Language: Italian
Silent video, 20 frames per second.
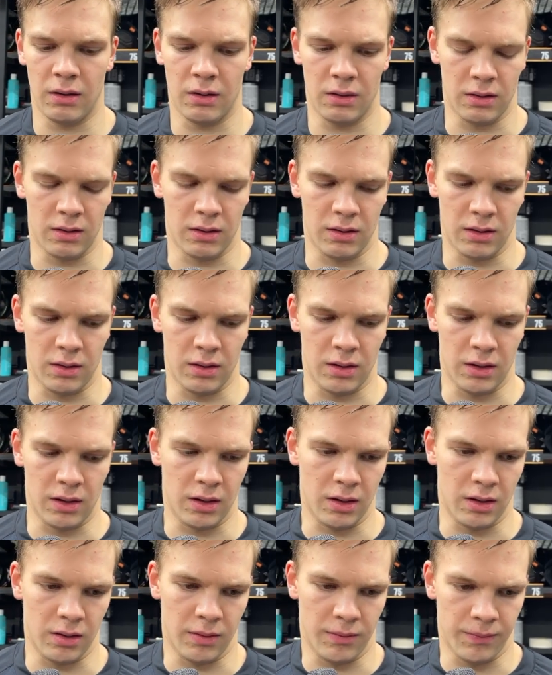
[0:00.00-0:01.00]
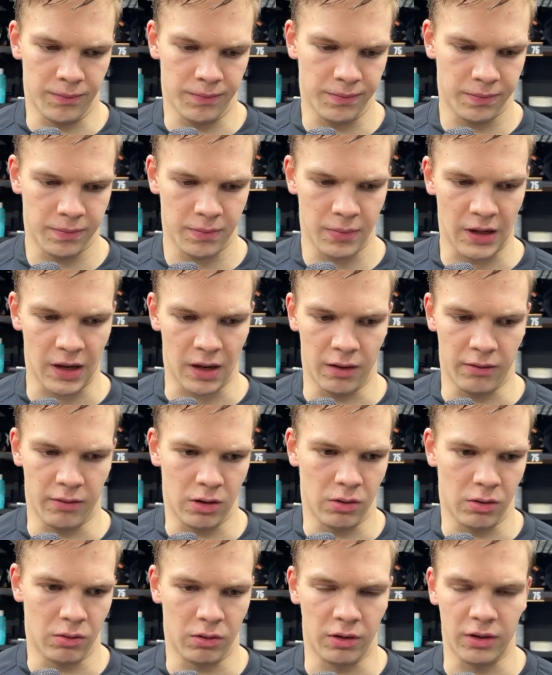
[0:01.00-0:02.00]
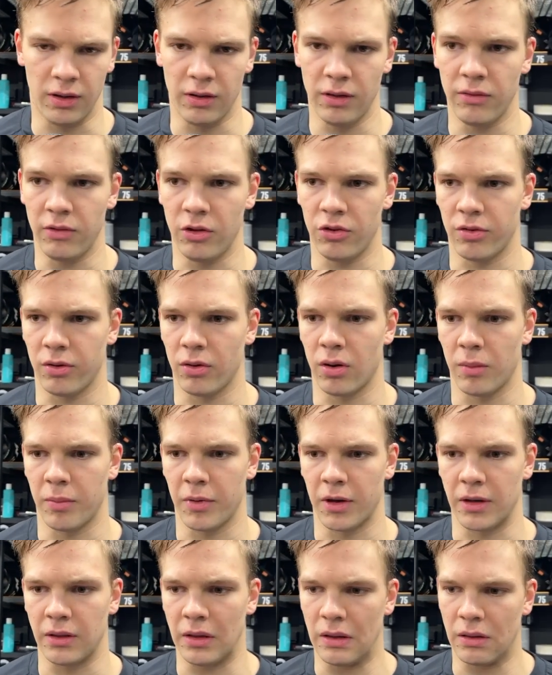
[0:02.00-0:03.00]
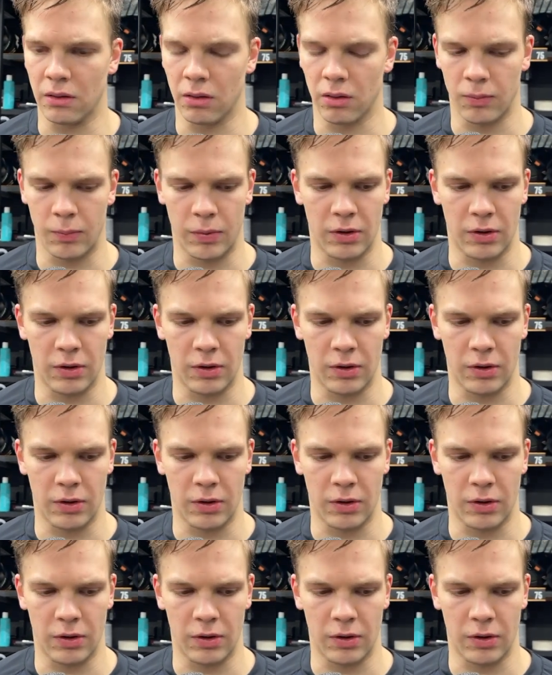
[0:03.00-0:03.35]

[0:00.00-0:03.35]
eh, a livello di, di, vincere una partita, no?